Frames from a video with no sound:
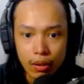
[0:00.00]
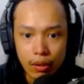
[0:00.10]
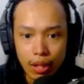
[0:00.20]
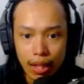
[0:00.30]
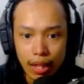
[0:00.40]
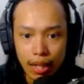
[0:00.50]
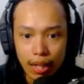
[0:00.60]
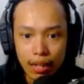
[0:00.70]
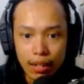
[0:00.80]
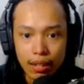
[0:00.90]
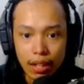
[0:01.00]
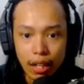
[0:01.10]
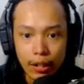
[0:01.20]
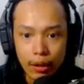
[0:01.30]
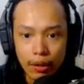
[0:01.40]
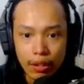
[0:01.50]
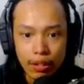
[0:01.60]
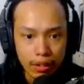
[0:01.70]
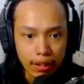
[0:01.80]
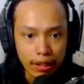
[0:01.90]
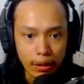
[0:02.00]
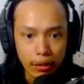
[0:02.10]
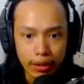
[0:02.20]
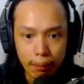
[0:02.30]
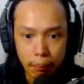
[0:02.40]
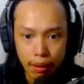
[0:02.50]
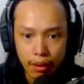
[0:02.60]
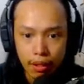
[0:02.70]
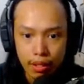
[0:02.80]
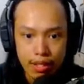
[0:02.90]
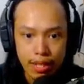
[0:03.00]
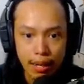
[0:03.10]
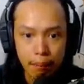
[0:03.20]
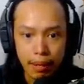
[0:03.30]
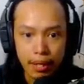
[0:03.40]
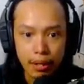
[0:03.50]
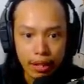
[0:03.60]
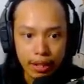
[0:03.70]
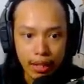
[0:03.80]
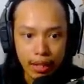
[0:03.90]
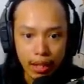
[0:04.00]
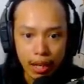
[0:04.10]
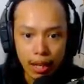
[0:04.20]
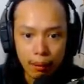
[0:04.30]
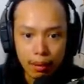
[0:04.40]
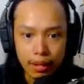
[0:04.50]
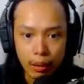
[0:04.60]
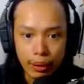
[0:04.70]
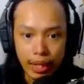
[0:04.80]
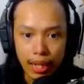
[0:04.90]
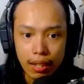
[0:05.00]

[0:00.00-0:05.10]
Hello, Lola. Ayun, nakita ko ng number. 7. No. Okay, ta- uh, dalawa na